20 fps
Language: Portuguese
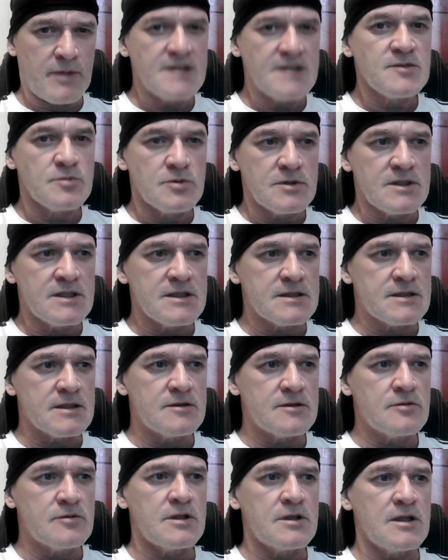mais bonita
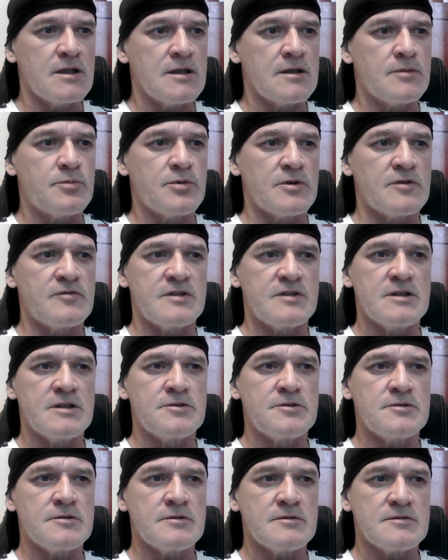do que por
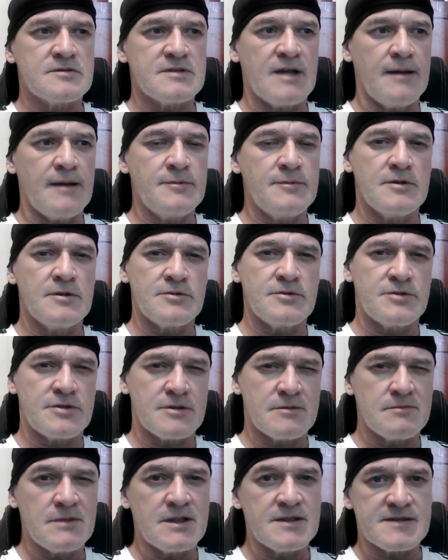vídeo, sabe? Eu
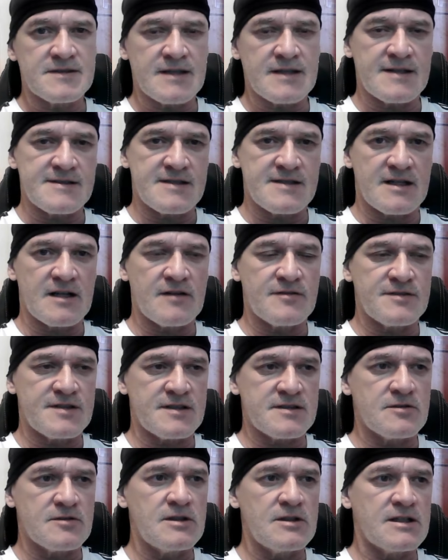tinha umas reservas
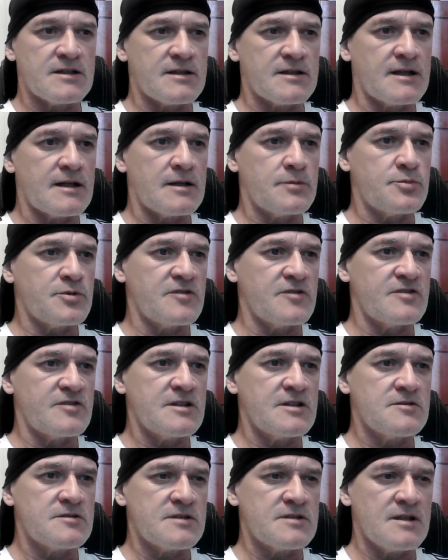assim olhando ela por
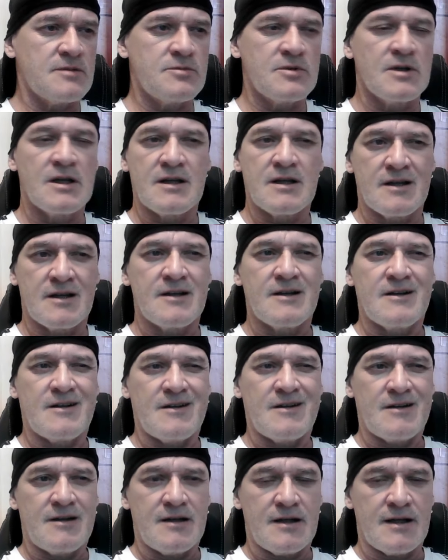vídeo, sabe?
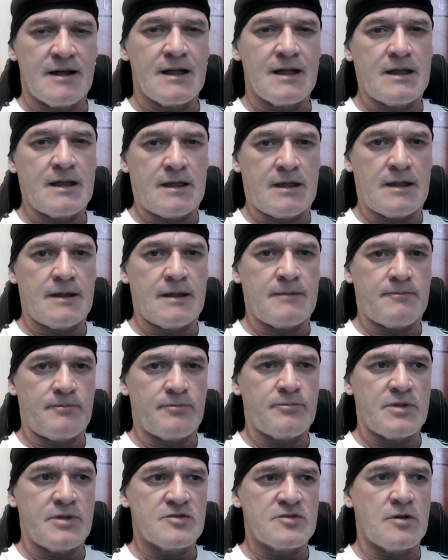Ela,
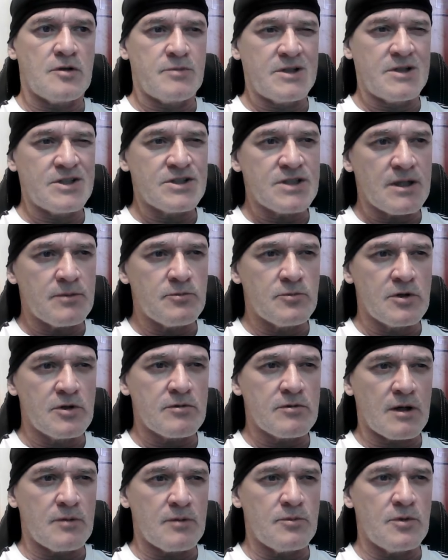pessoalmente, é
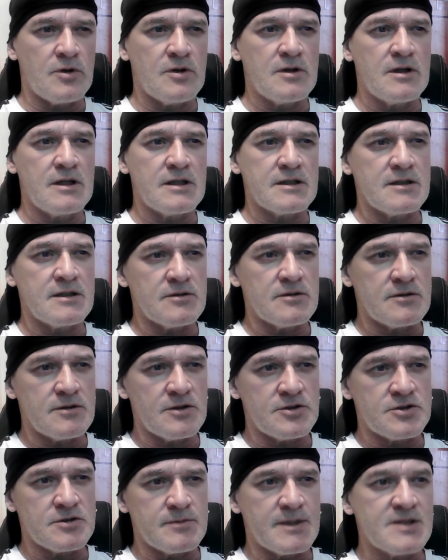muito harmônica. Eu, eu
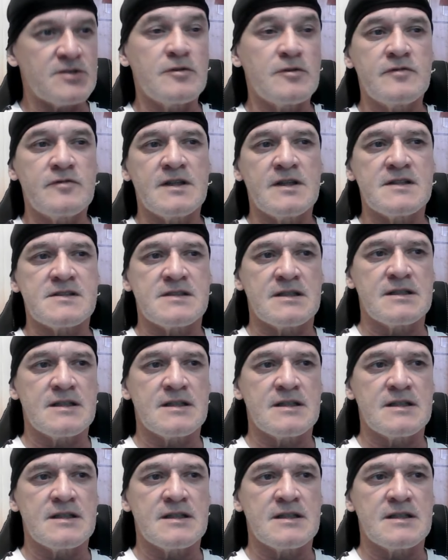tinha uma dúvida assim